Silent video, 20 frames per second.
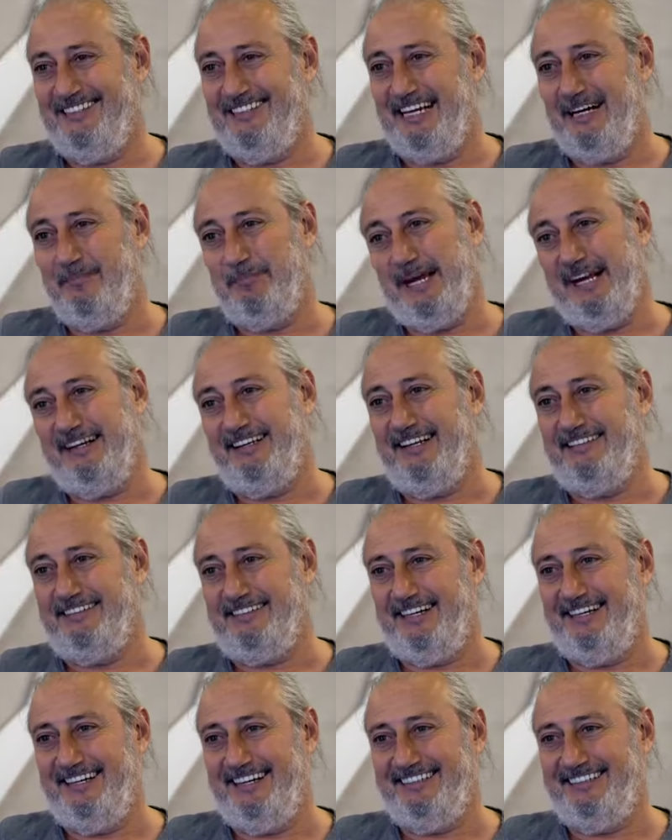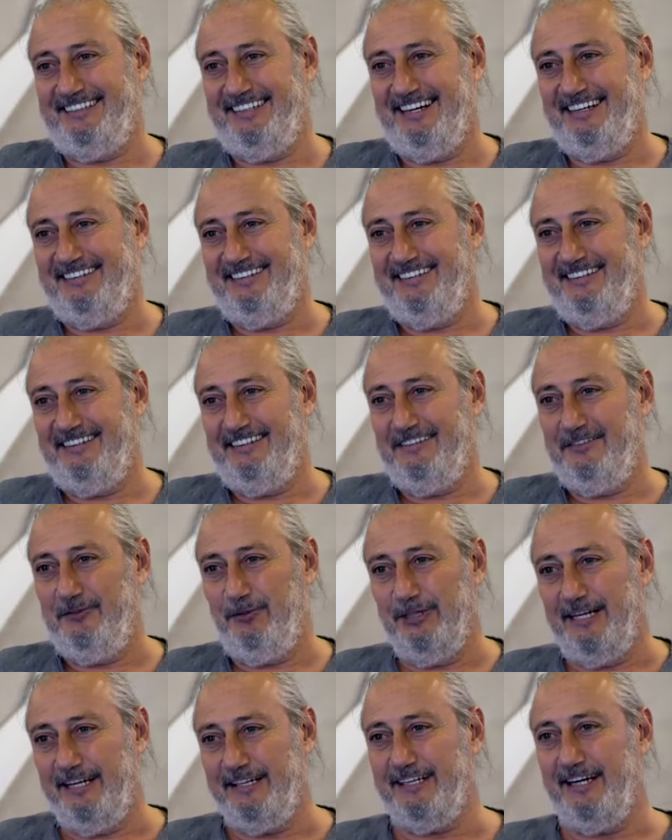Yani belden zannettiler.
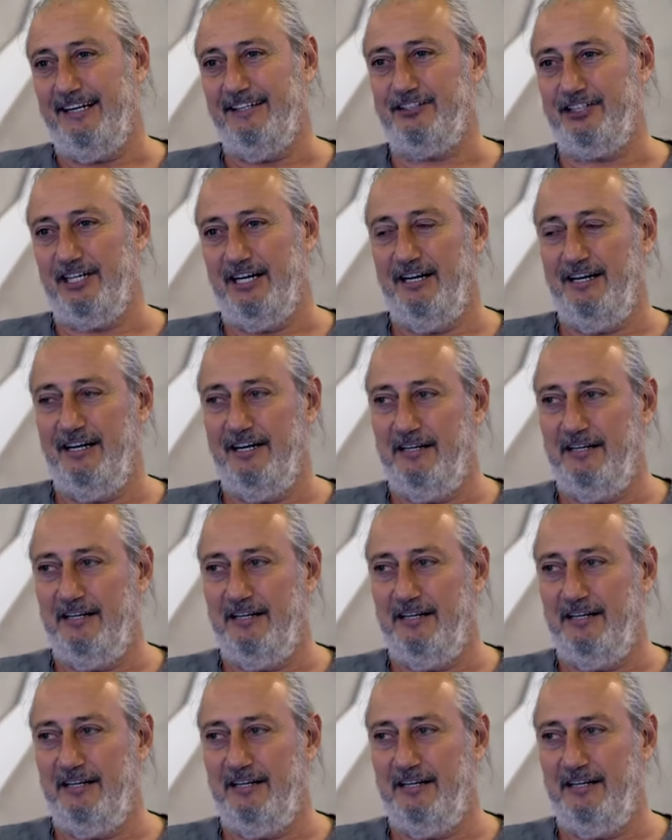Olay kalça.